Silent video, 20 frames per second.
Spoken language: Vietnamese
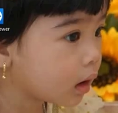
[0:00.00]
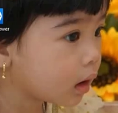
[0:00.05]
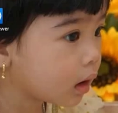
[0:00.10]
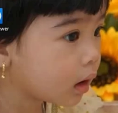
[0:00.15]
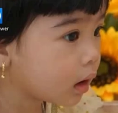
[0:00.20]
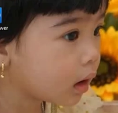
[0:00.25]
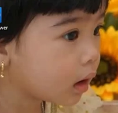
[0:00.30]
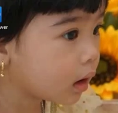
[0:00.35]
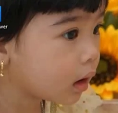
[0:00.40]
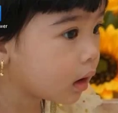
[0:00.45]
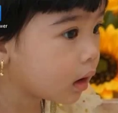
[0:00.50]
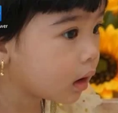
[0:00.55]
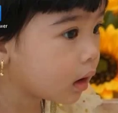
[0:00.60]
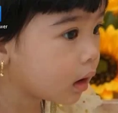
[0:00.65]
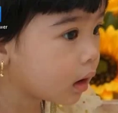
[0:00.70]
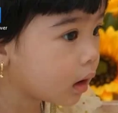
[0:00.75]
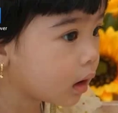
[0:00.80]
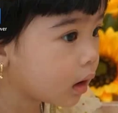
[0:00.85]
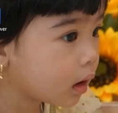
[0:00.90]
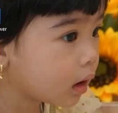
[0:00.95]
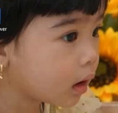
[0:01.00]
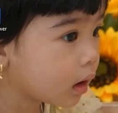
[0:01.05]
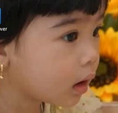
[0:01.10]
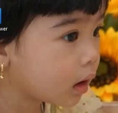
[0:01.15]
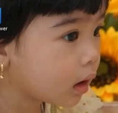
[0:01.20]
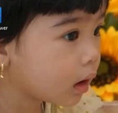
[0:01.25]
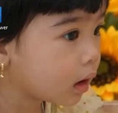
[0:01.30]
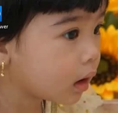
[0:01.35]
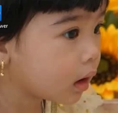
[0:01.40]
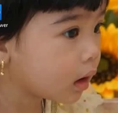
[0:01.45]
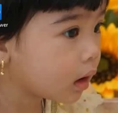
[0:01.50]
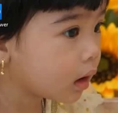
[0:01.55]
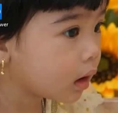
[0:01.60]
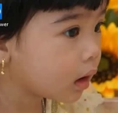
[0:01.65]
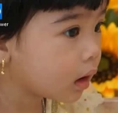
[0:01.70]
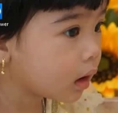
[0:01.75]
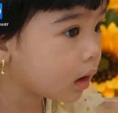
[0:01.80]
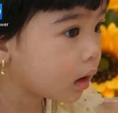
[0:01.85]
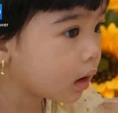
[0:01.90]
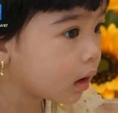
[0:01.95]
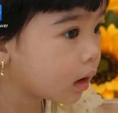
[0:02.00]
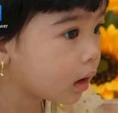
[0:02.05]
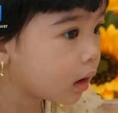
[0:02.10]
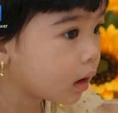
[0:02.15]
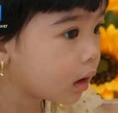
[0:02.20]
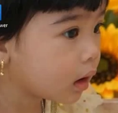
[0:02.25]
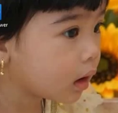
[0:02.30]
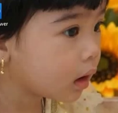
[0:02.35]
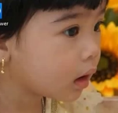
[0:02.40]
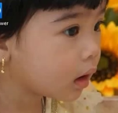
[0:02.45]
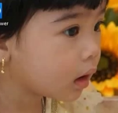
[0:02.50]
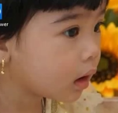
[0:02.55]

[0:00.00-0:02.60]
uh, tử tế và tốt với mình như vậy